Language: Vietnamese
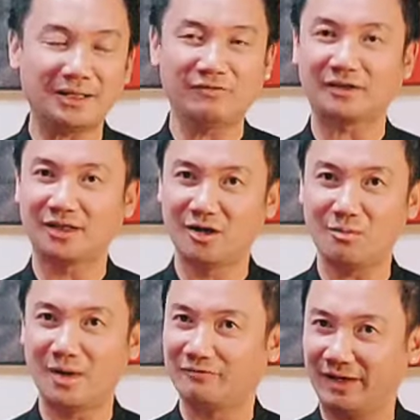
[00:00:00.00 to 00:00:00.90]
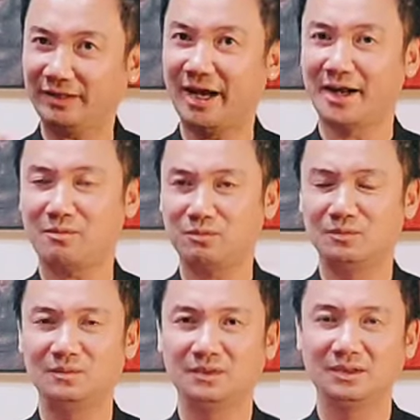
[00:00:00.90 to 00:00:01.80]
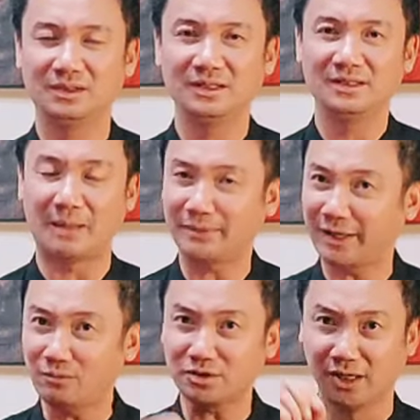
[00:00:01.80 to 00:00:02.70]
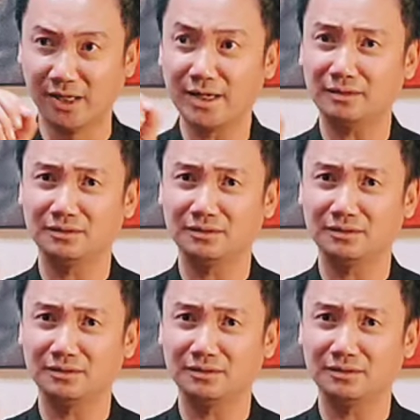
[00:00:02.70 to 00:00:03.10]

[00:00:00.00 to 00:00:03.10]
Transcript: những phật tử của mình phải thề đọc thậm chí ông sửa